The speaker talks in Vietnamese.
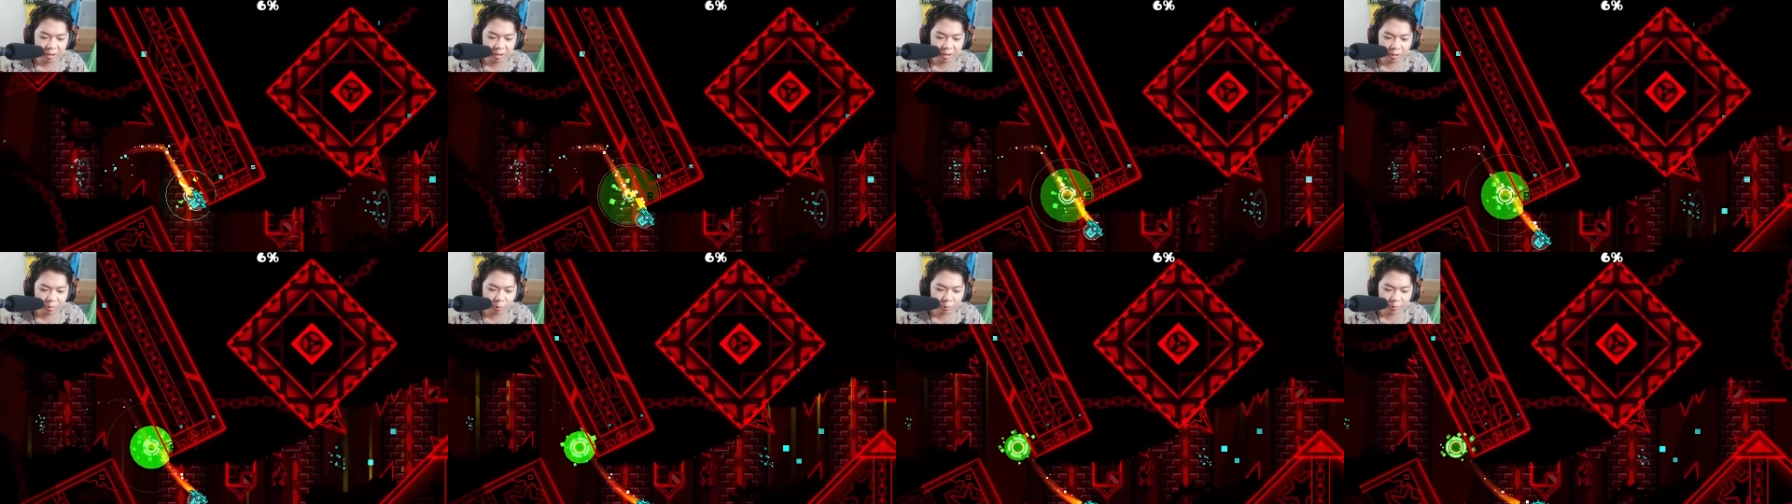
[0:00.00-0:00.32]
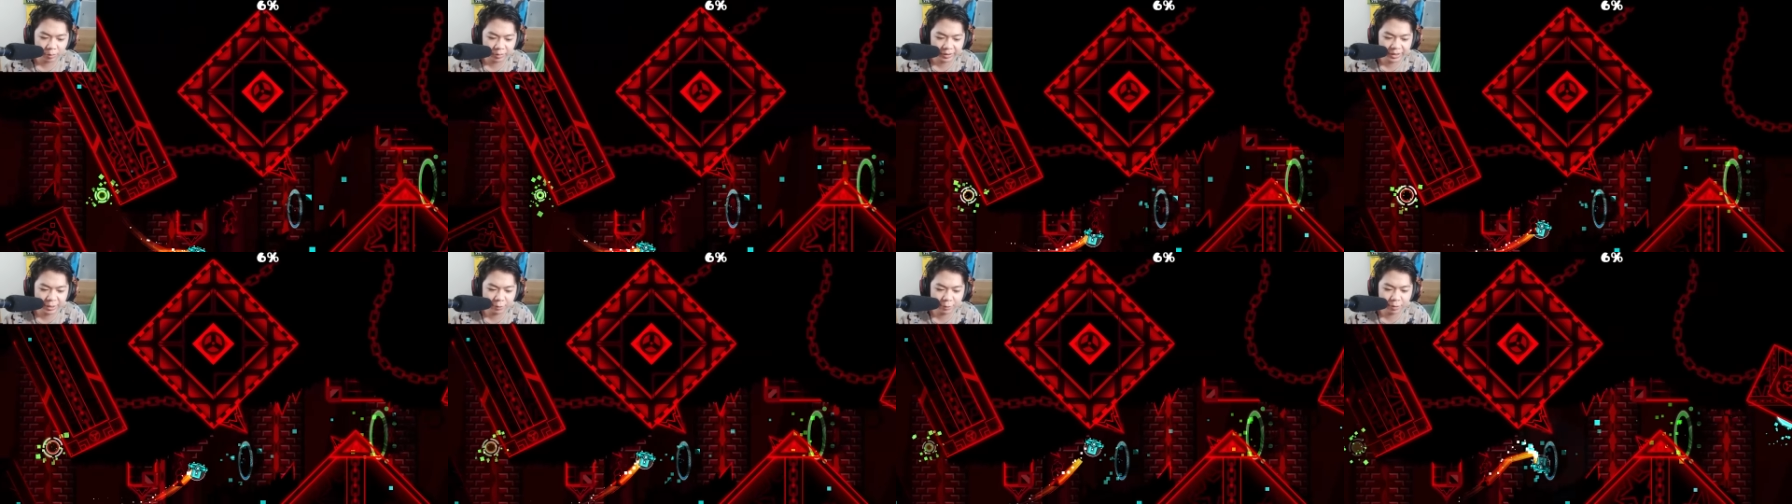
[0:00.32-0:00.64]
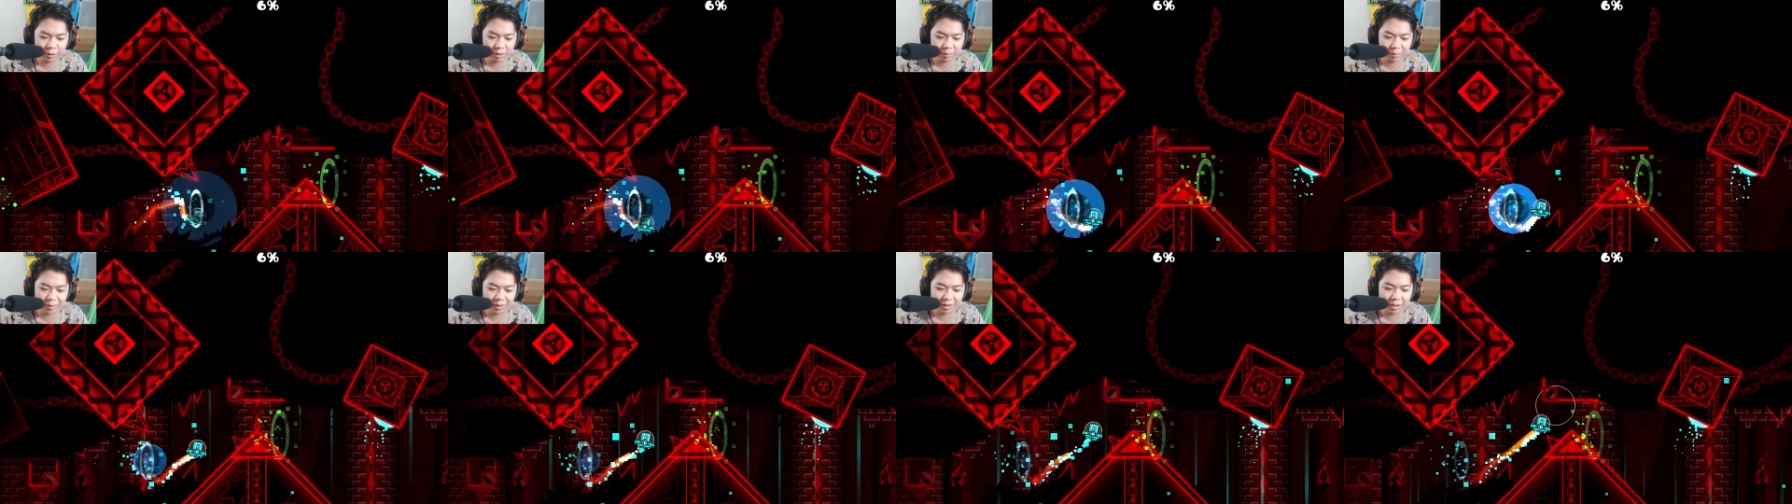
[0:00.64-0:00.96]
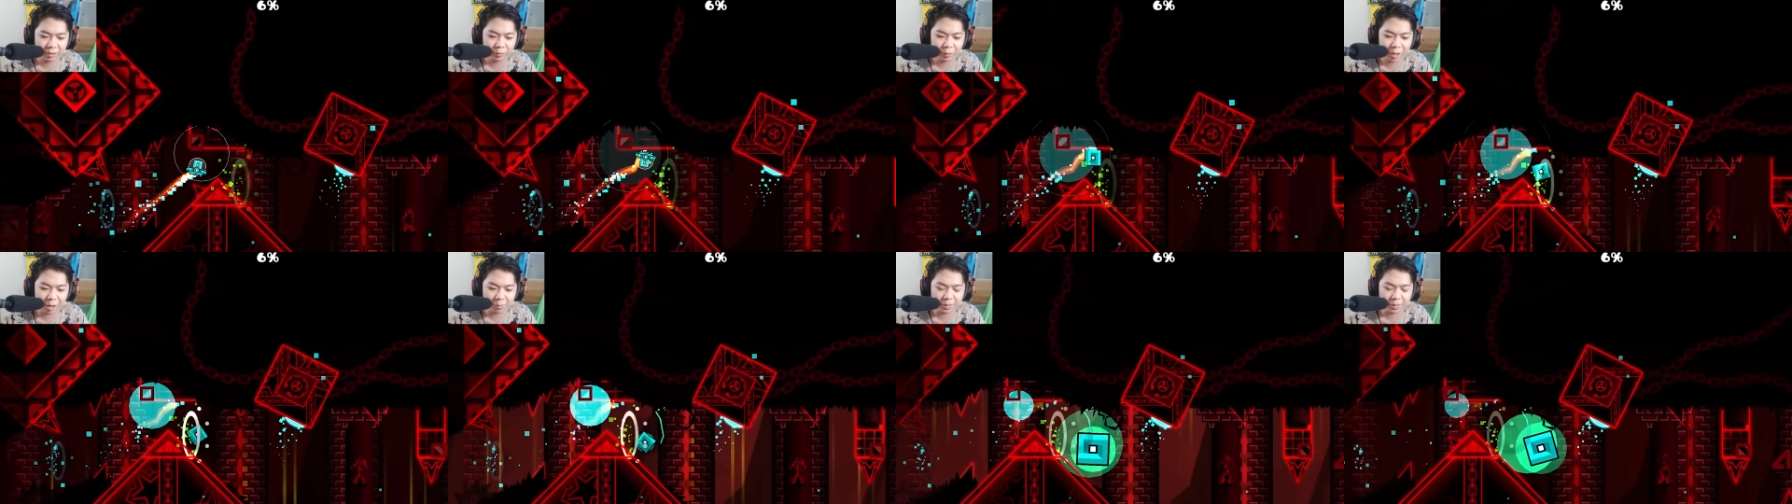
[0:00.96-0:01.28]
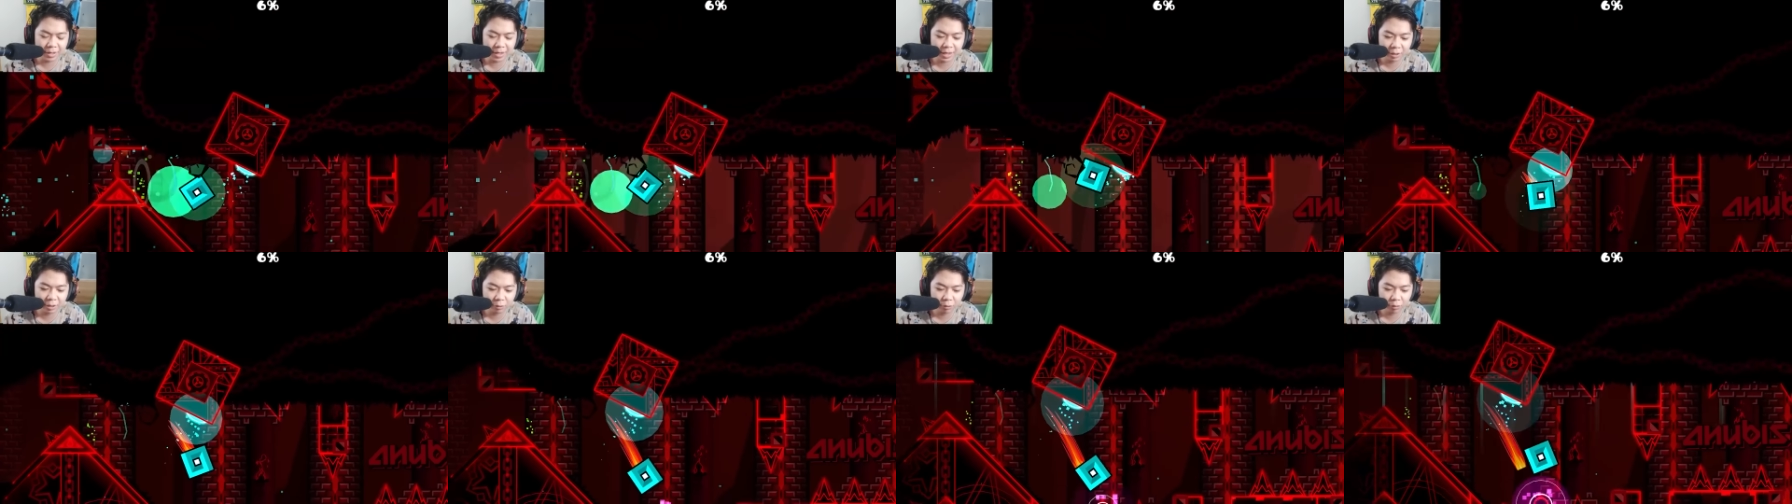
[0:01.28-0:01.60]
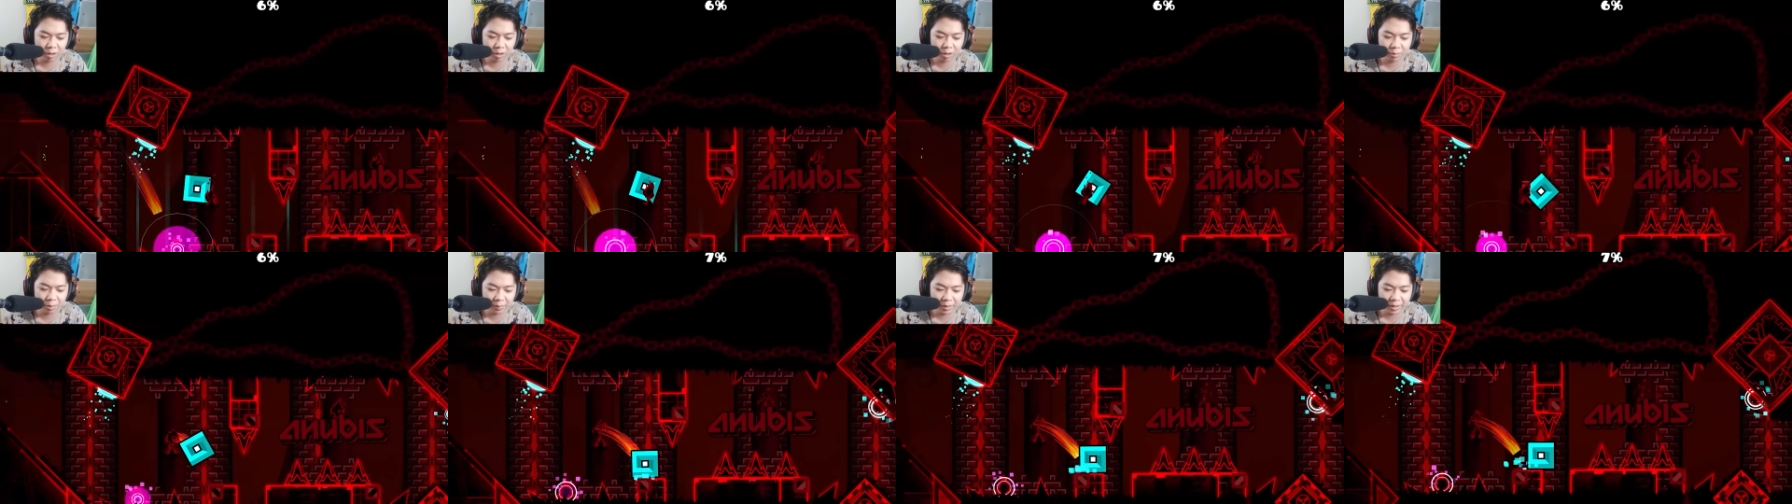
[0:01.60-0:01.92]
có một xíu thôi là mình đánh drop liền luôn
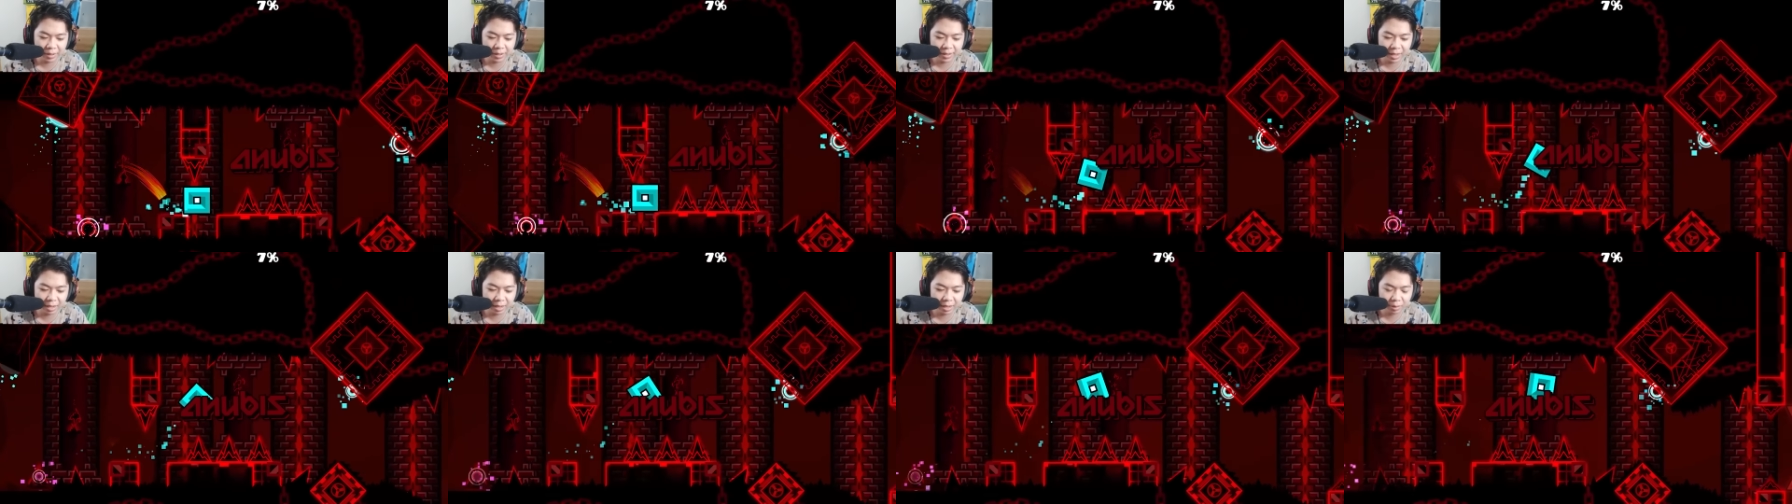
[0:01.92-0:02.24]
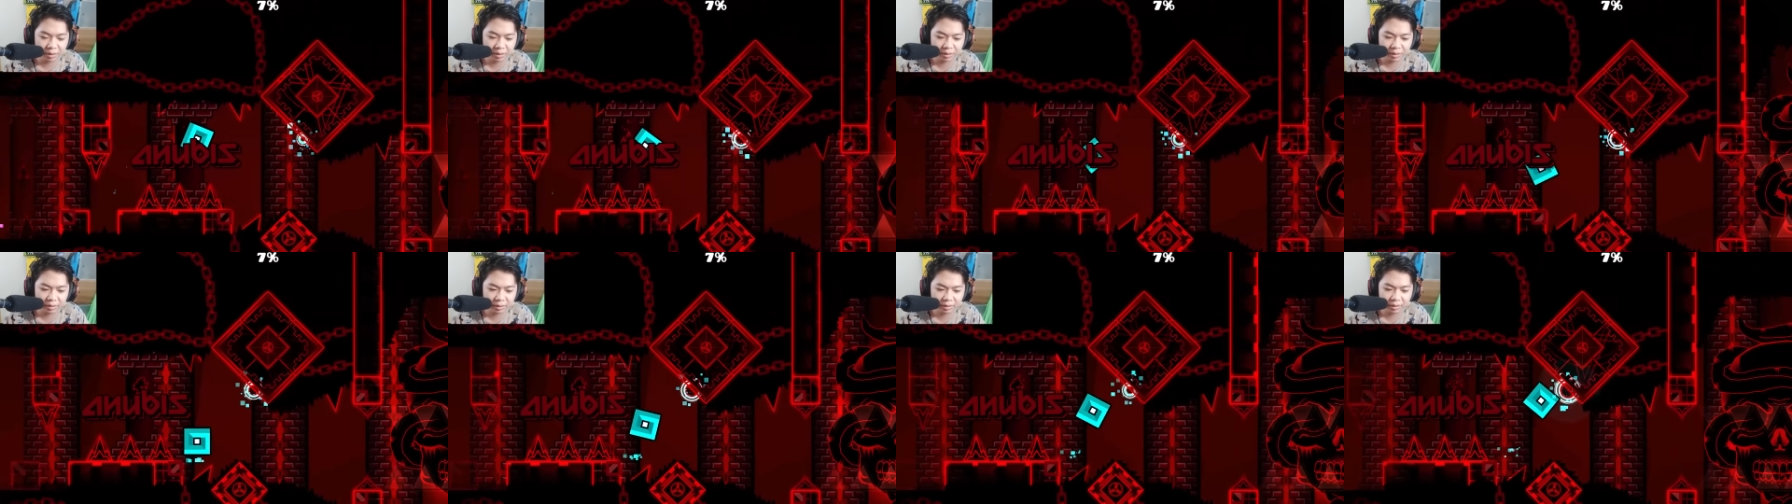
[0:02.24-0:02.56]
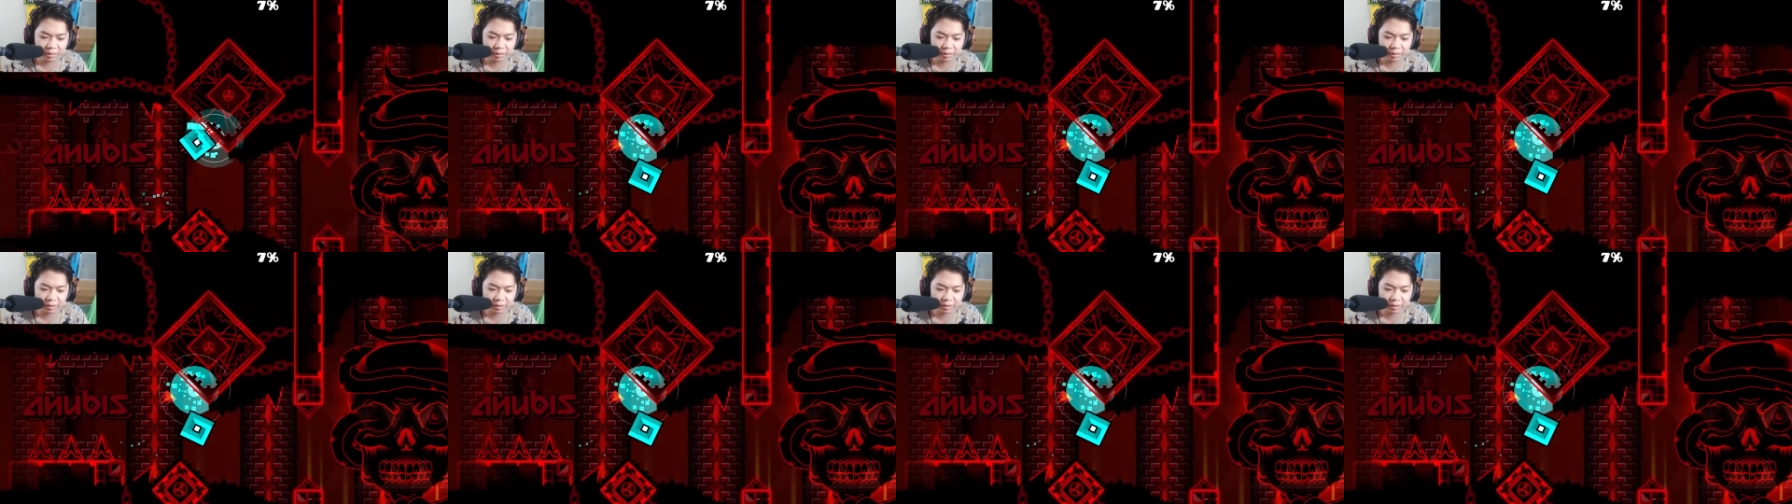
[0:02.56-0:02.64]
á mà bây giờ mình